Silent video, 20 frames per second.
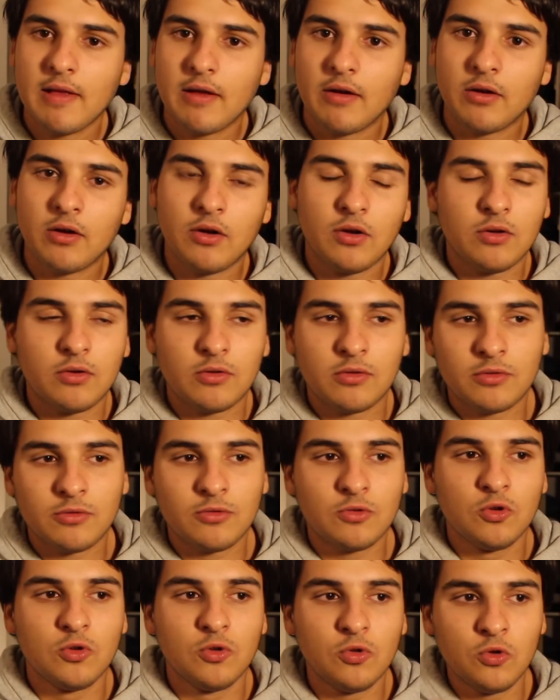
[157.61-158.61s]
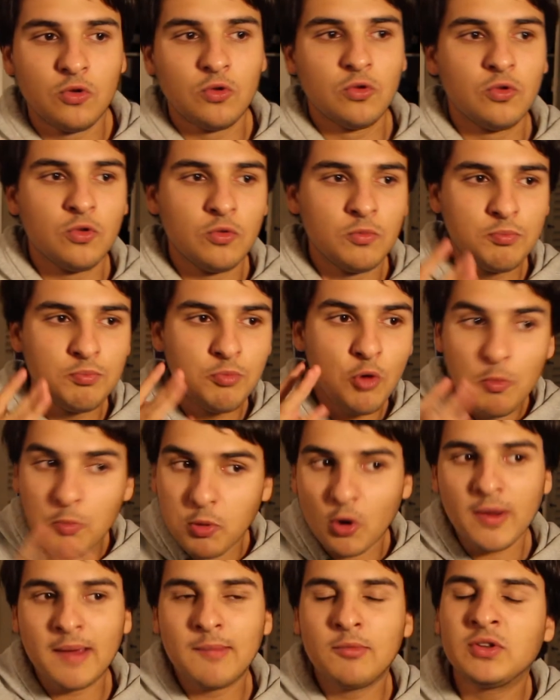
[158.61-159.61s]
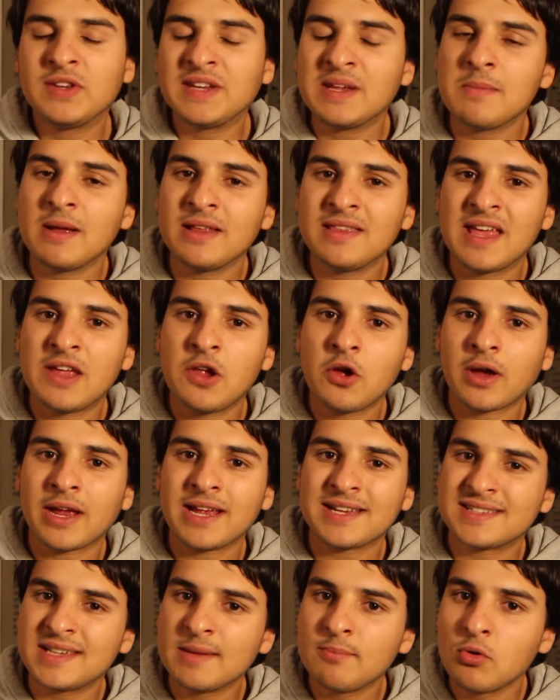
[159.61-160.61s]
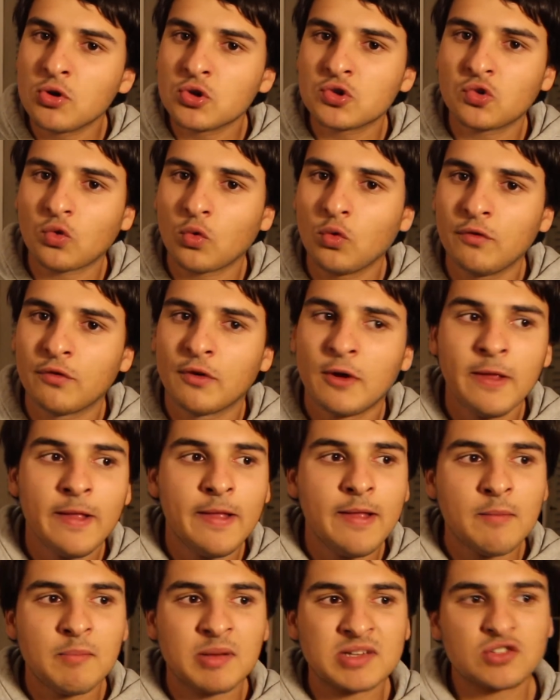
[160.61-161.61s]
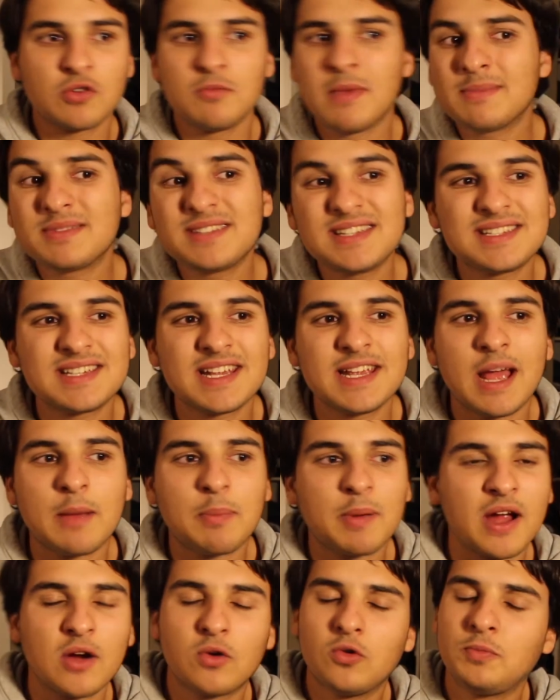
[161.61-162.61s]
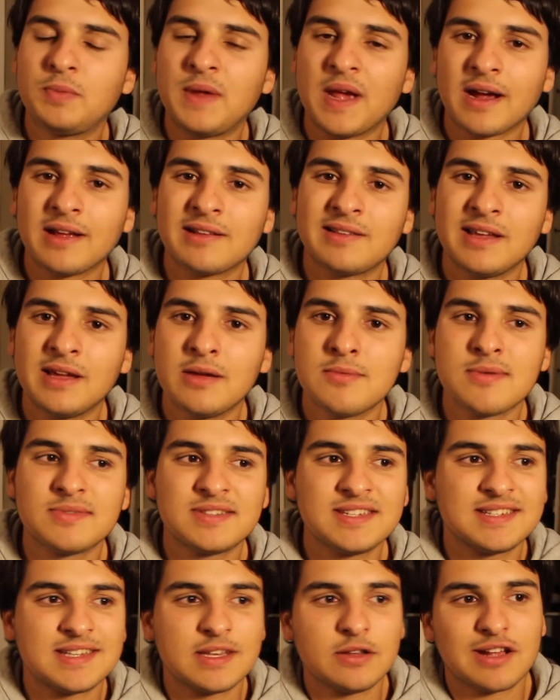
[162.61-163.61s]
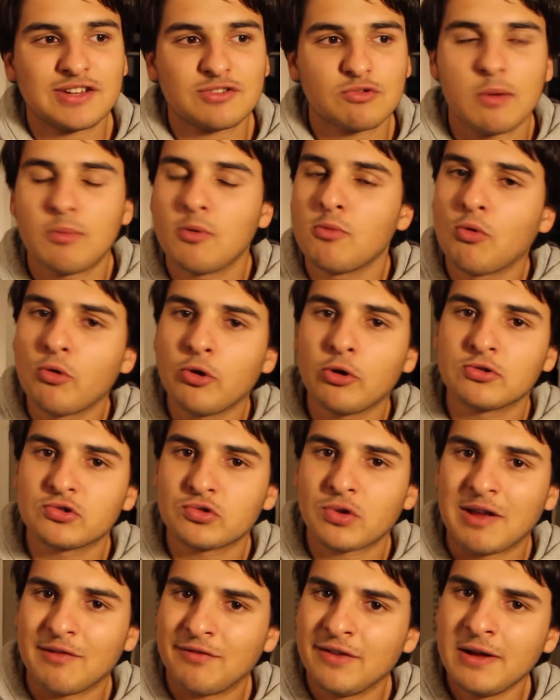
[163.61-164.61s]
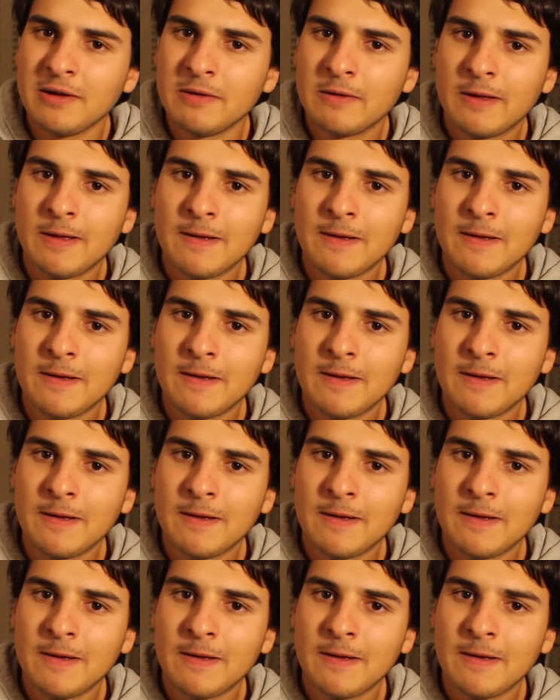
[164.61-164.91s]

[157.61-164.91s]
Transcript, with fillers: Euh, le, premier but qu'ils mettent d'ailleurs est assez beau, je trouve, parce que même si c'est après un coup de pied arrêté, même si c'est une action un peu brouillonne sur la fin,